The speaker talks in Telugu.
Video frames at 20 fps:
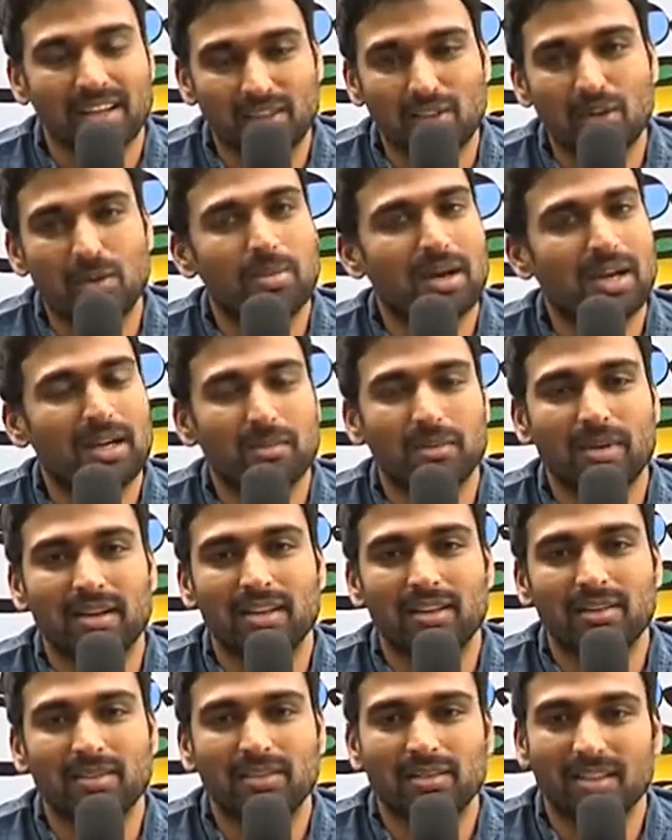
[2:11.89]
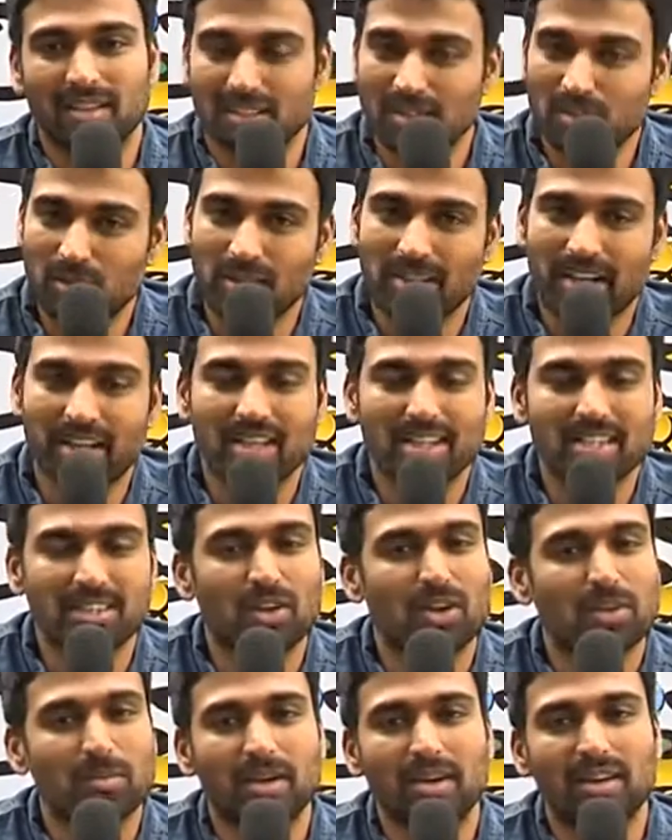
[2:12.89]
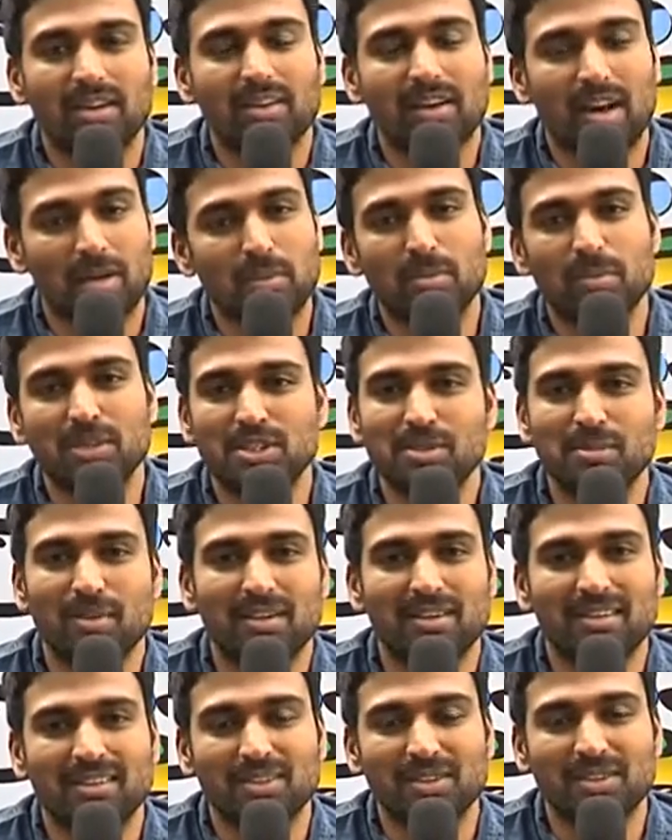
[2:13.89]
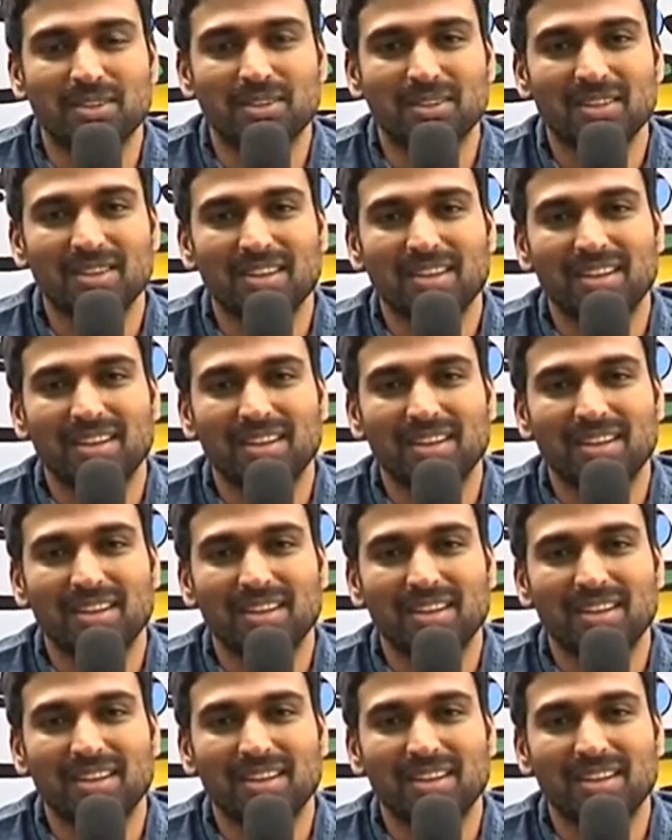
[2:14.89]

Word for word: ఇందులో పాట పాడారు అది కూడా టైటిల్ సాంగ్ పాడారు రాముడు మంచి బాలుడు అనుకుంటూ